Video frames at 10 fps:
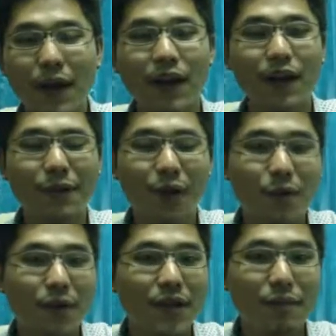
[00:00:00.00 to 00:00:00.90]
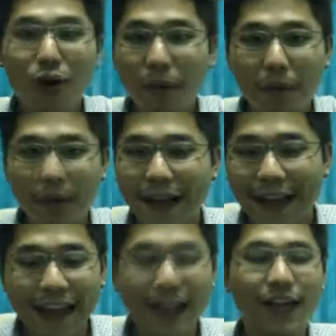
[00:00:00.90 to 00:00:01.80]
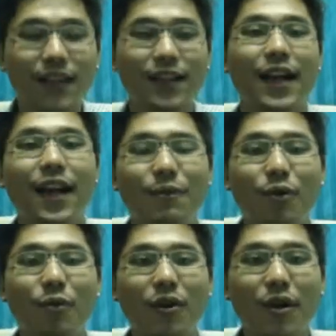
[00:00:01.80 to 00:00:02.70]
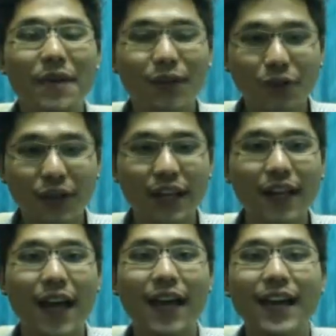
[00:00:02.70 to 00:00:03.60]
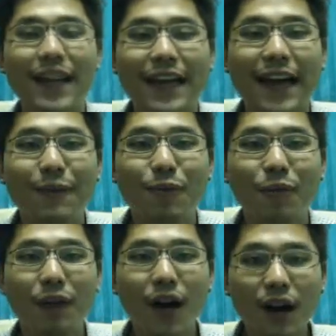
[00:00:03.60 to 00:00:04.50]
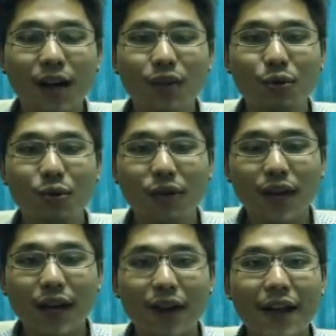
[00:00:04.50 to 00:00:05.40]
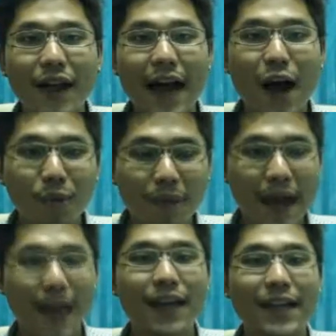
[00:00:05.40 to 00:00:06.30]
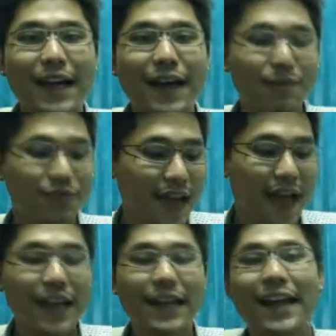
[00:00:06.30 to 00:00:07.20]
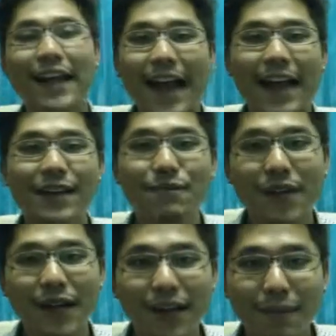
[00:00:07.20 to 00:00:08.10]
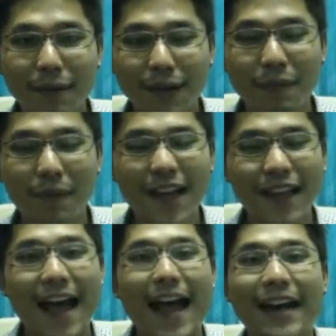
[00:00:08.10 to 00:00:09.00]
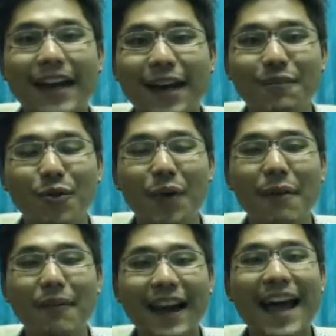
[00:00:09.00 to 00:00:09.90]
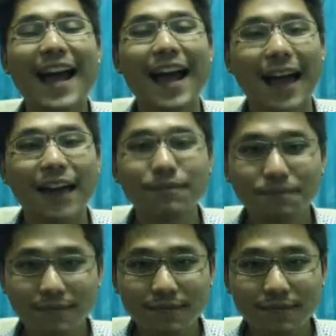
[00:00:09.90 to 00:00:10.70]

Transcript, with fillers: ลบๆกันนะแถวเบลเยียมเมื่อก่อนมันใกล้ๆกันนะครับผมแล้วก็เบียร์ตัวนี้เนี่ยนะครับผมก็ถูกเขาเรียกเอาไปนะครับใช้ในการเหมือนกับแบบทำให้ทหารนะครับมีความกล้าหาญ